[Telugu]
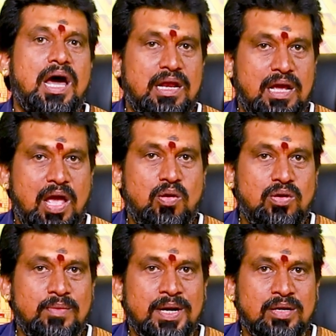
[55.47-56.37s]
అలా
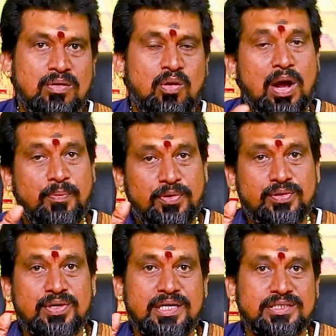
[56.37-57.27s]
కాకుండా మనకు ఒకప్పుడు
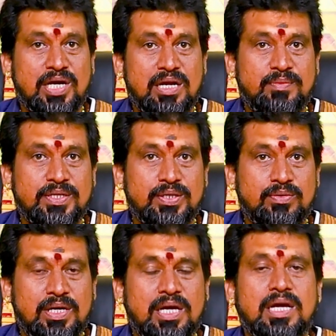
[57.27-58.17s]
చూడండి చాలామంది
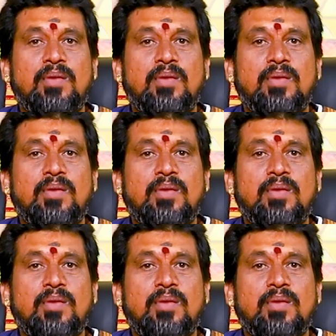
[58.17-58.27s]
కూడా